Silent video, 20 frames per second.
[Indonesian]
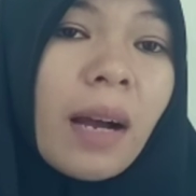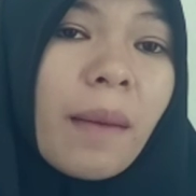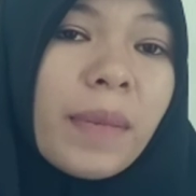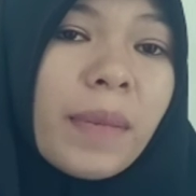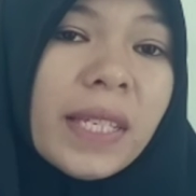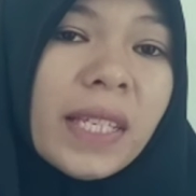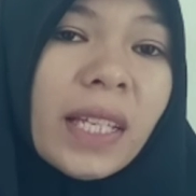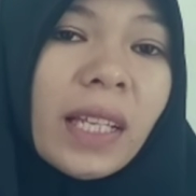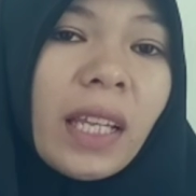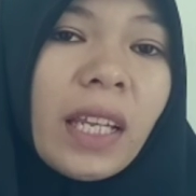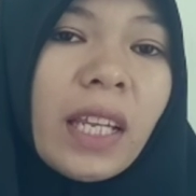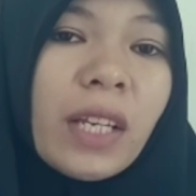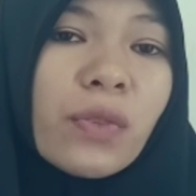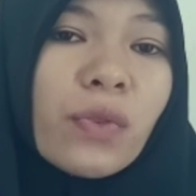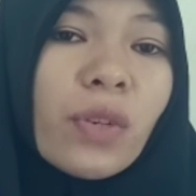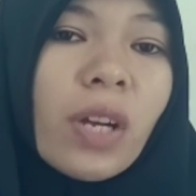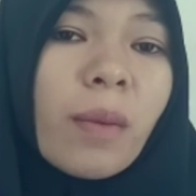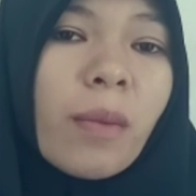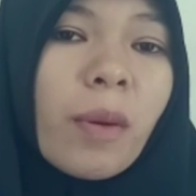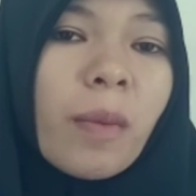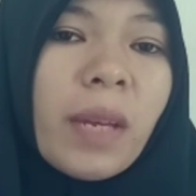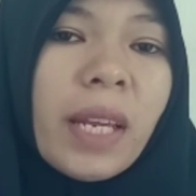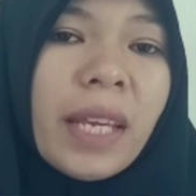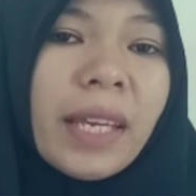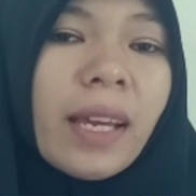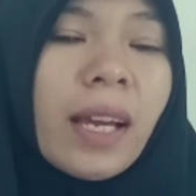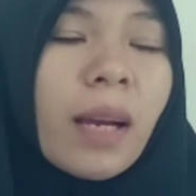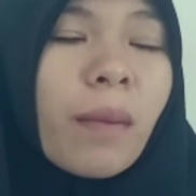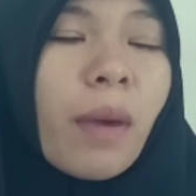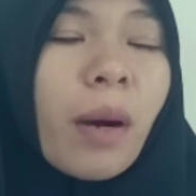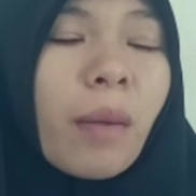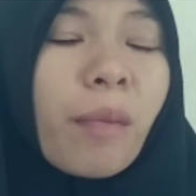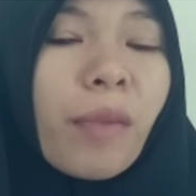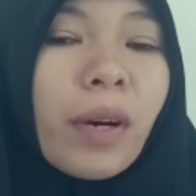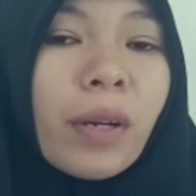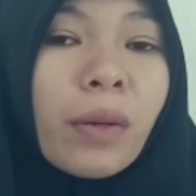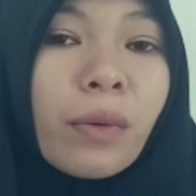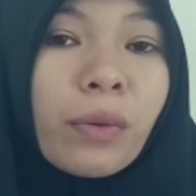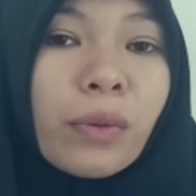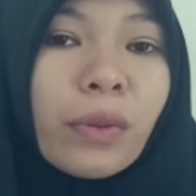Peserta didik juga memiliki
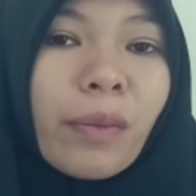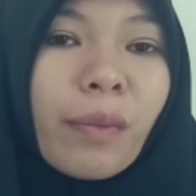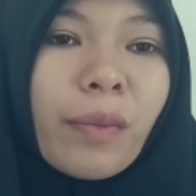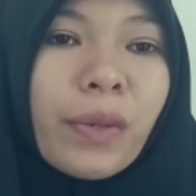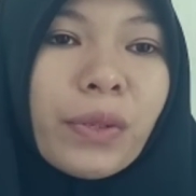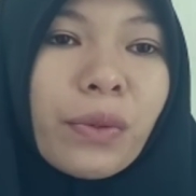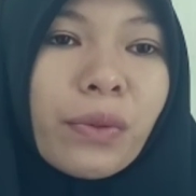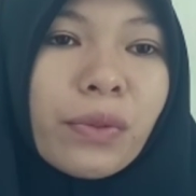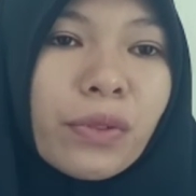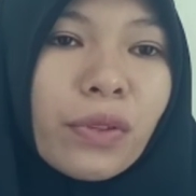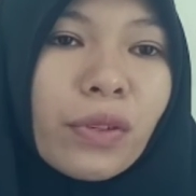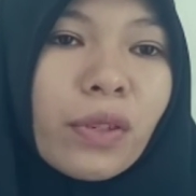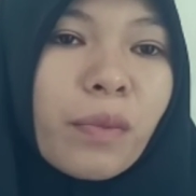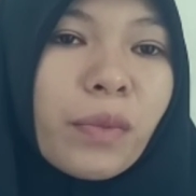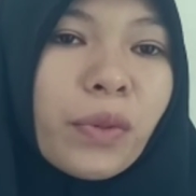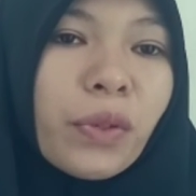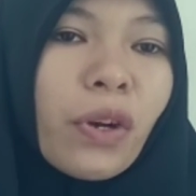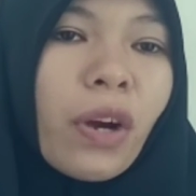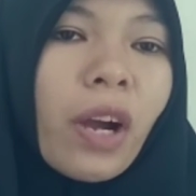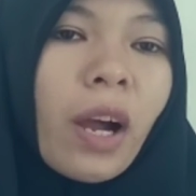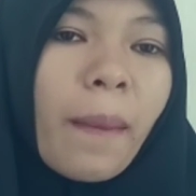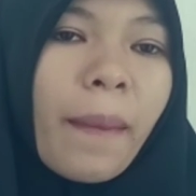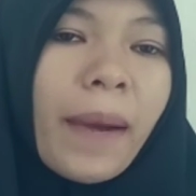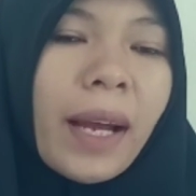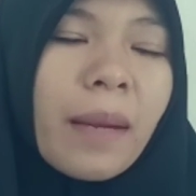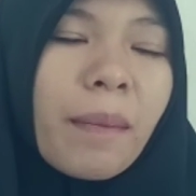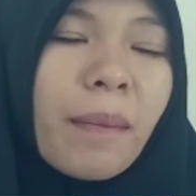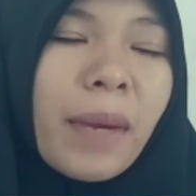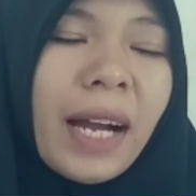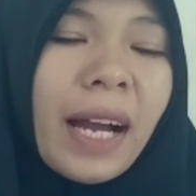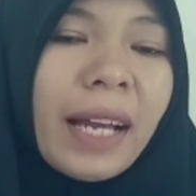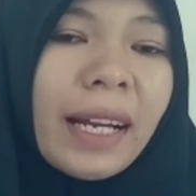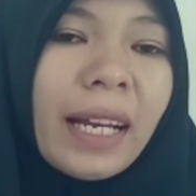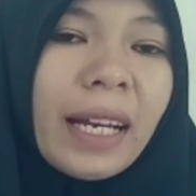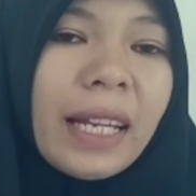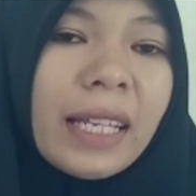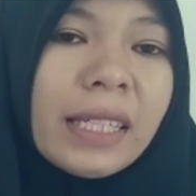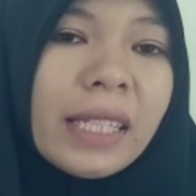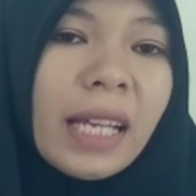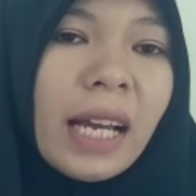kemampuan untuk menyusun, mengungkapkan,
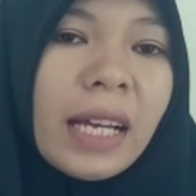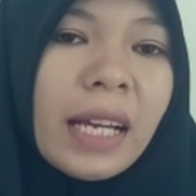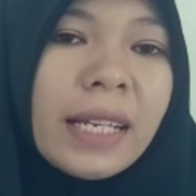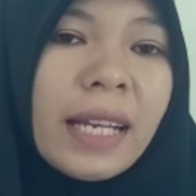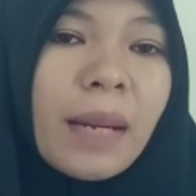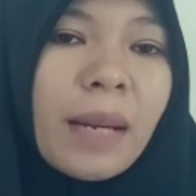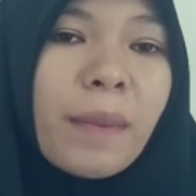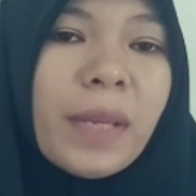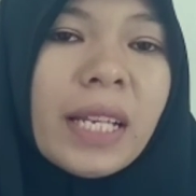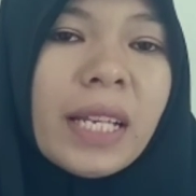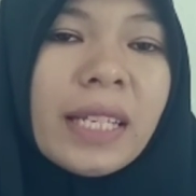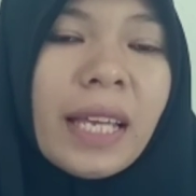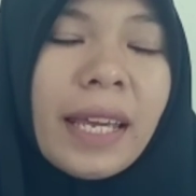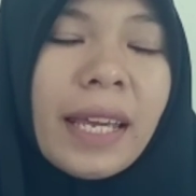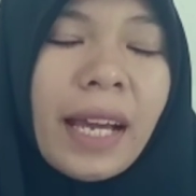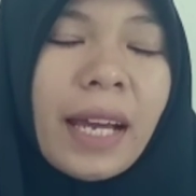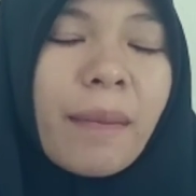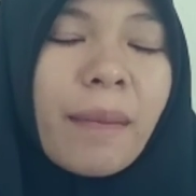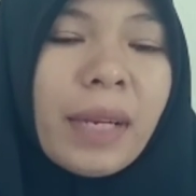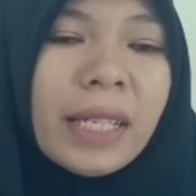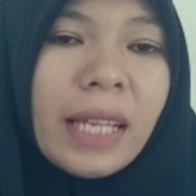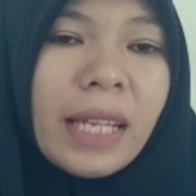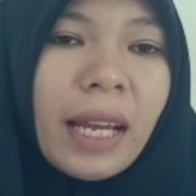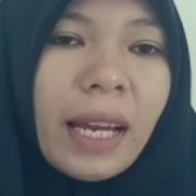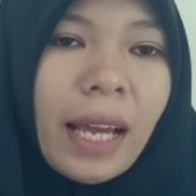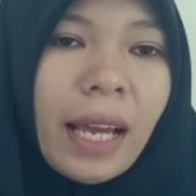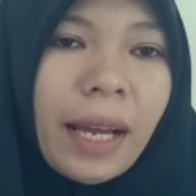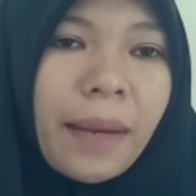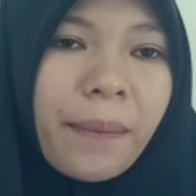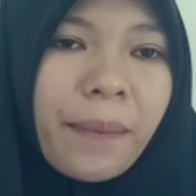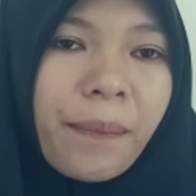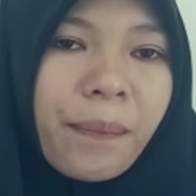menganalisa, dan menyelesaikan masalah.